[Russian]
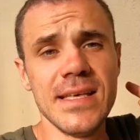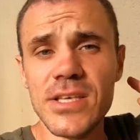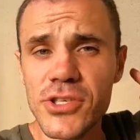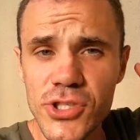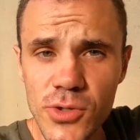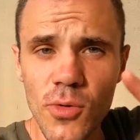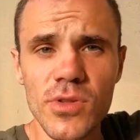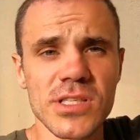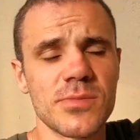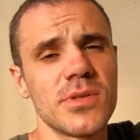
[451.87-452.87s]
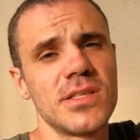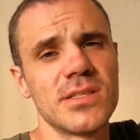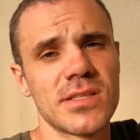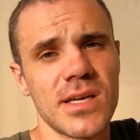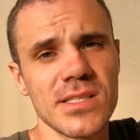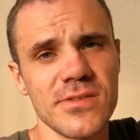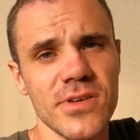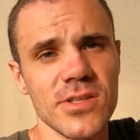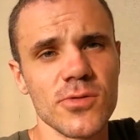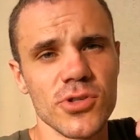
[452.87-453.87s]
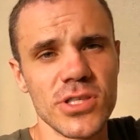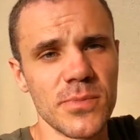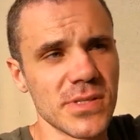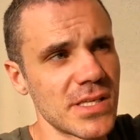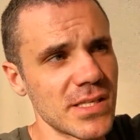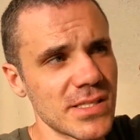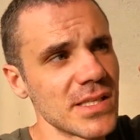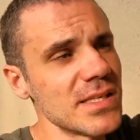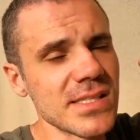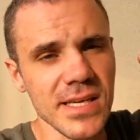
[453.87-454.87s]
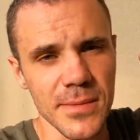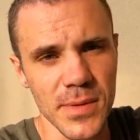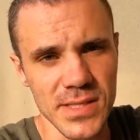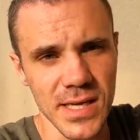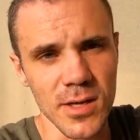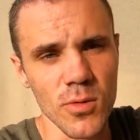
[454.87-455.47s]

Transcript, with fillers: И еще у нас был один трансфер, это уже непосредственно из аэропорта